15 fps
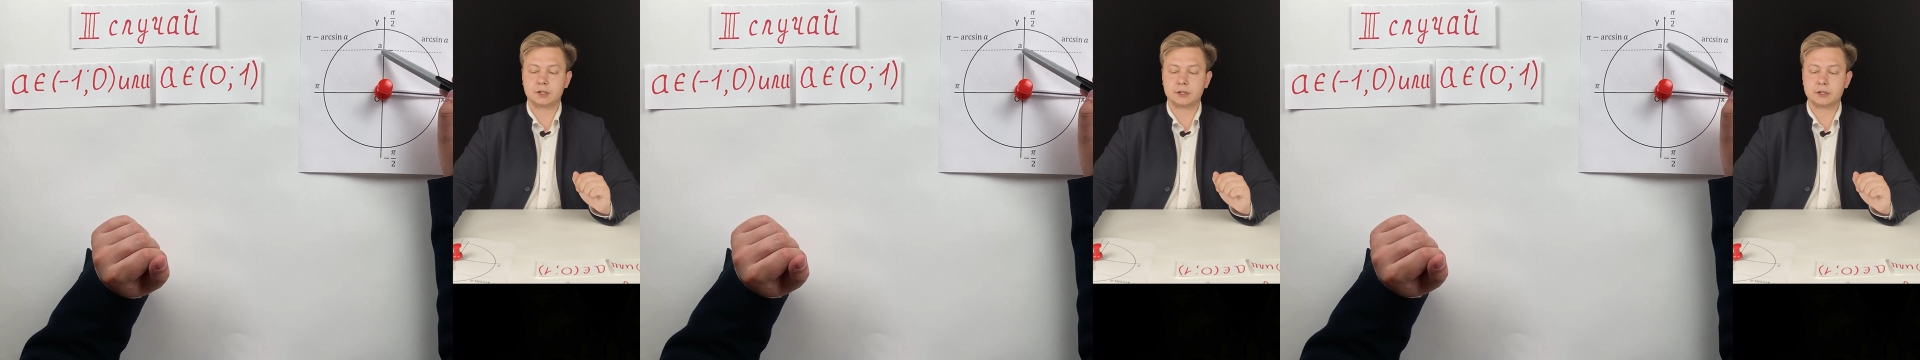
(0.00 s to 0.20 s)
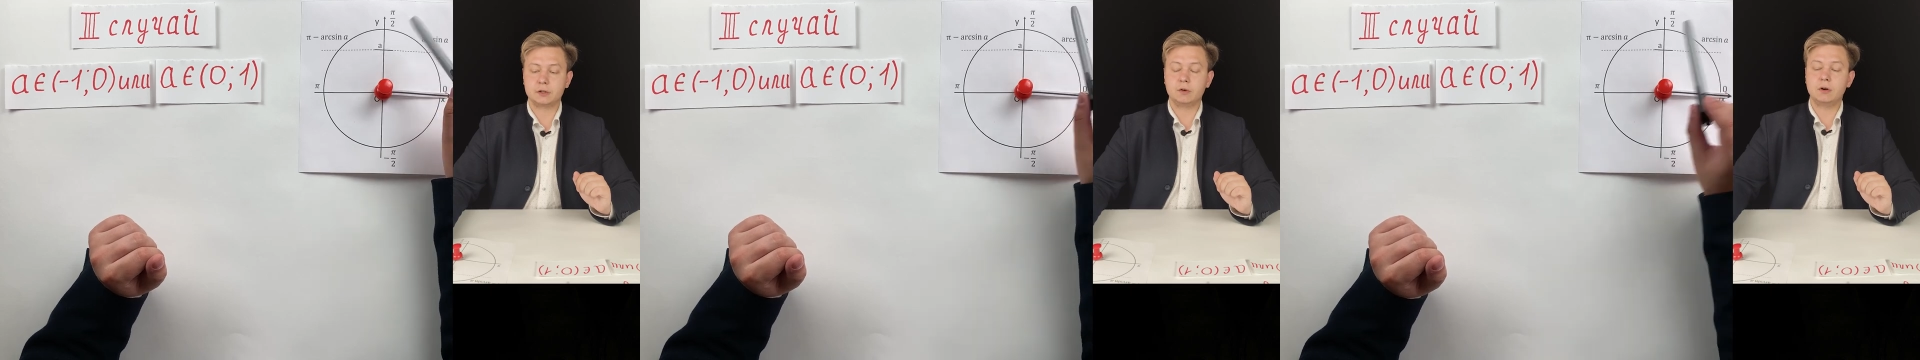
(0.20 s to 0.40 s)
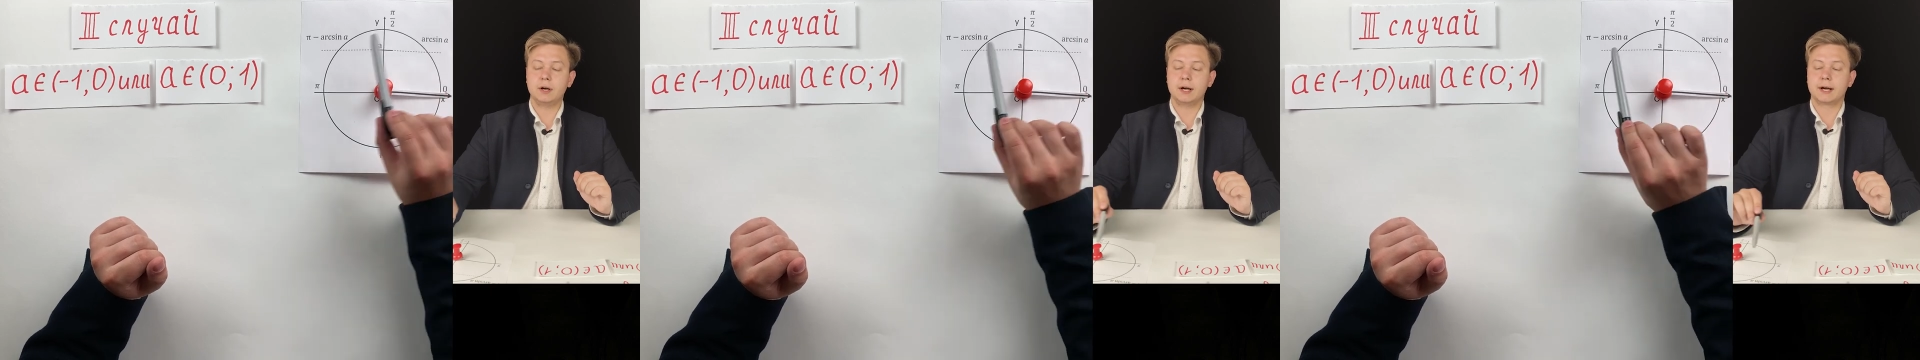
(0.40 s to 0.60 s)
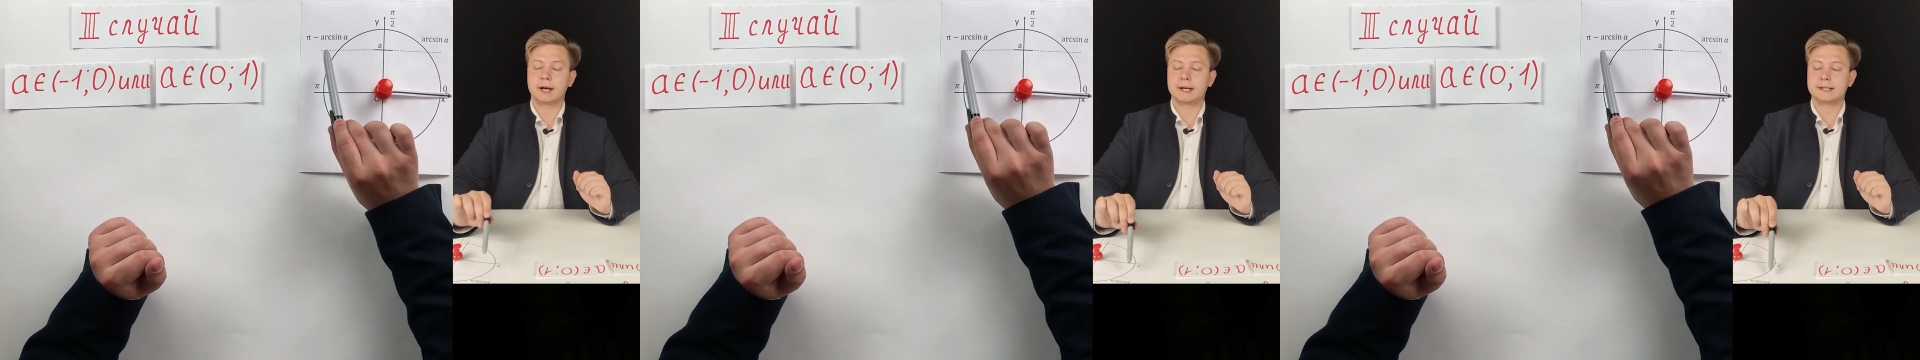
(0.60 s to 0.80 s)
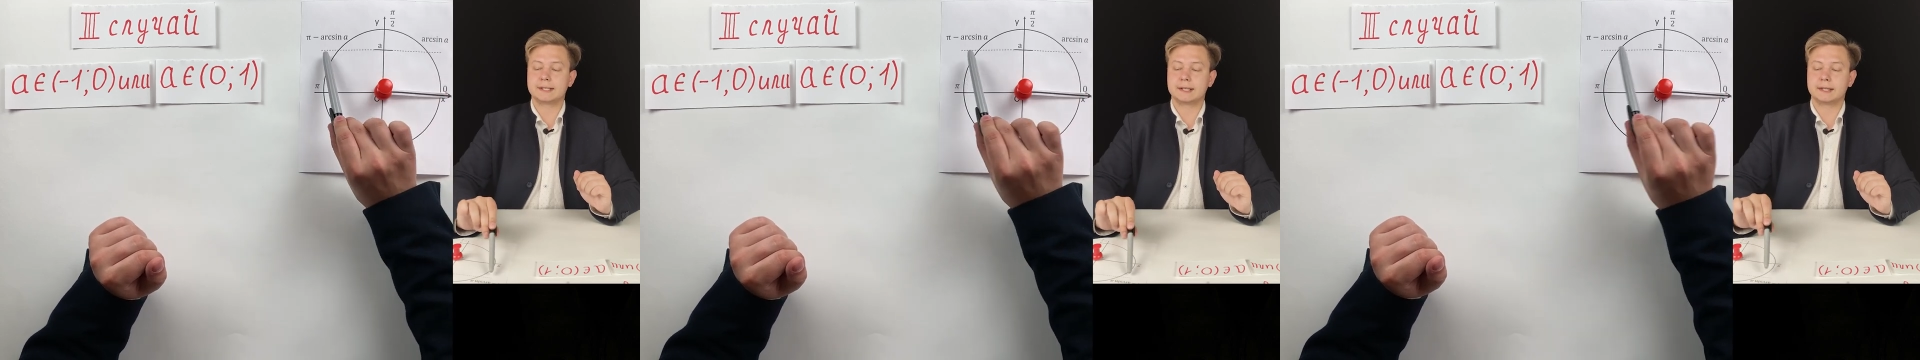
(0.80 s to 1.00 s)
число
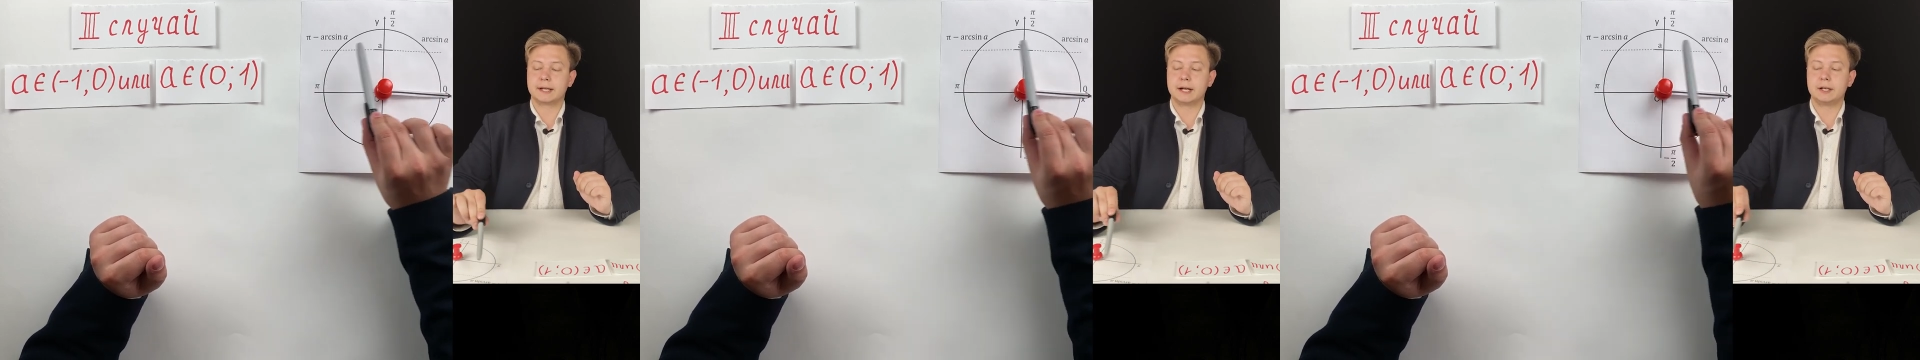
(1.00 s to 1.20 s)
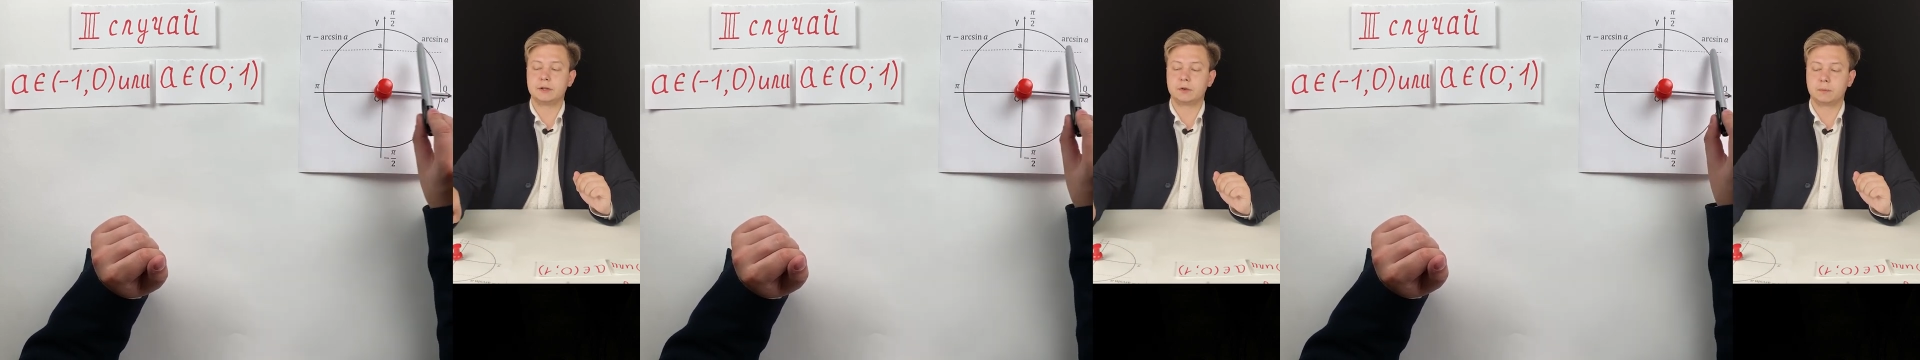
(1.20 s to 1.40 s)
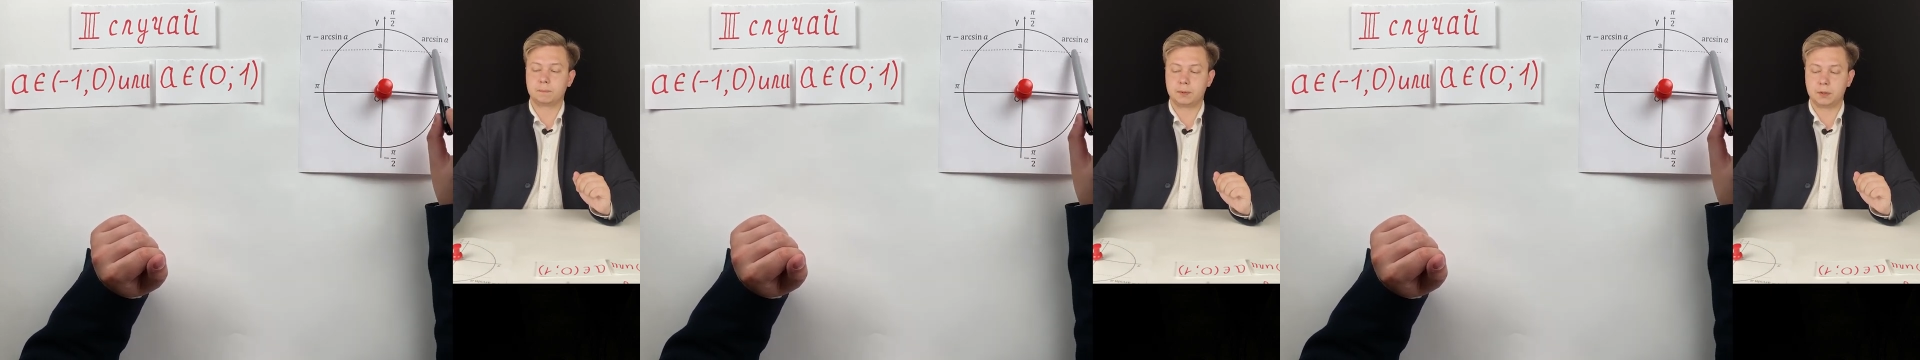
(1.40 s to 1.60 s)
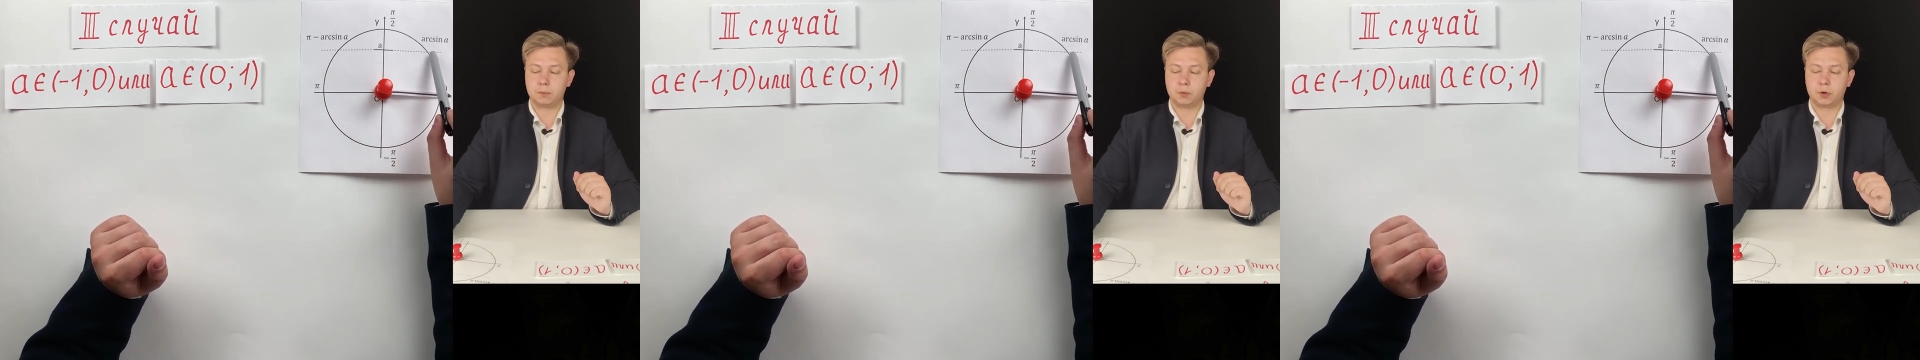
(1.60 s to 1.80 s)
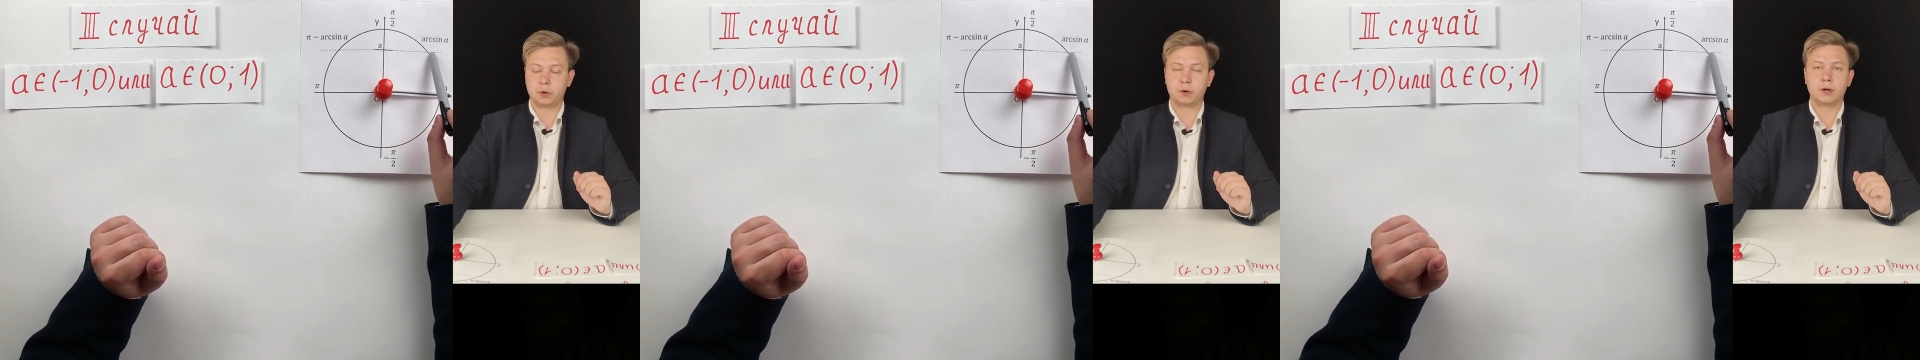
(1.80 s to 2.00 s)
горизонтальную
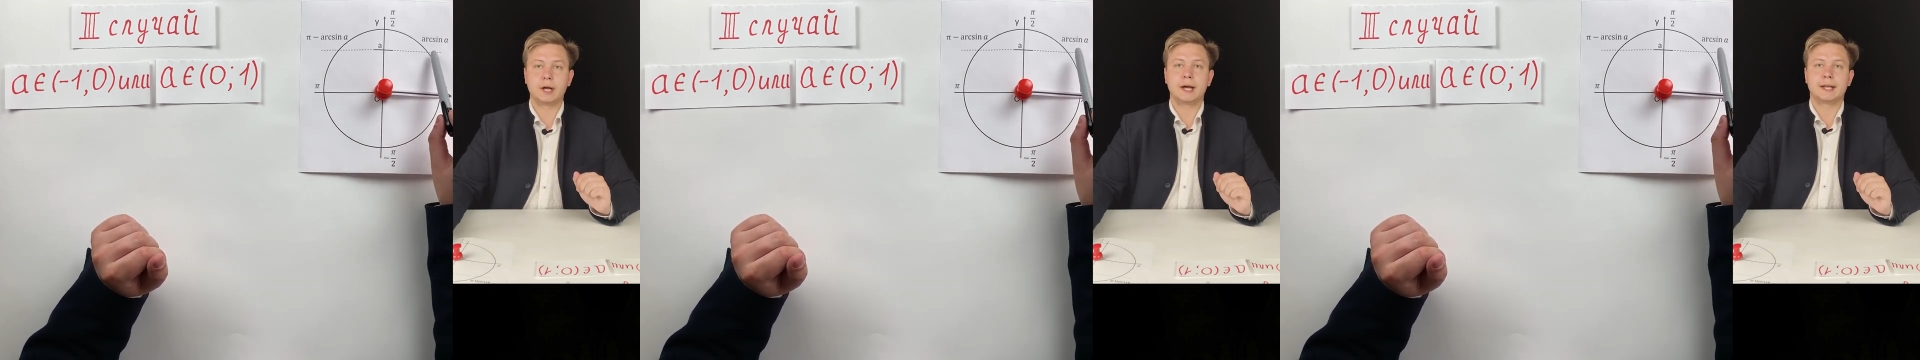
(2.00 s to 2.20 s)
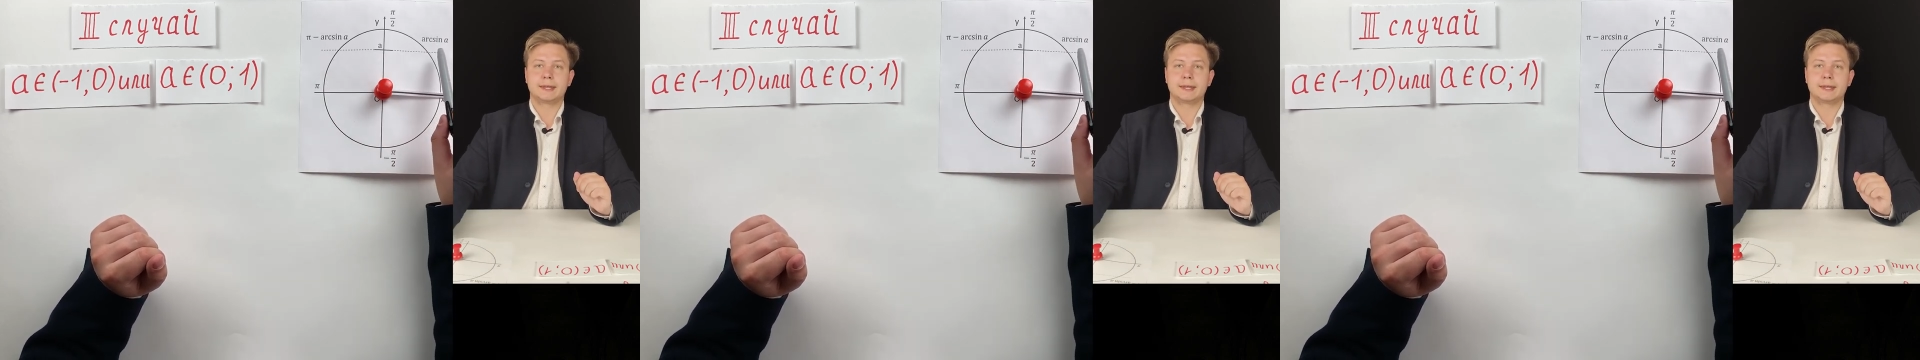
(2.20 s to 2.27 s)
прямую.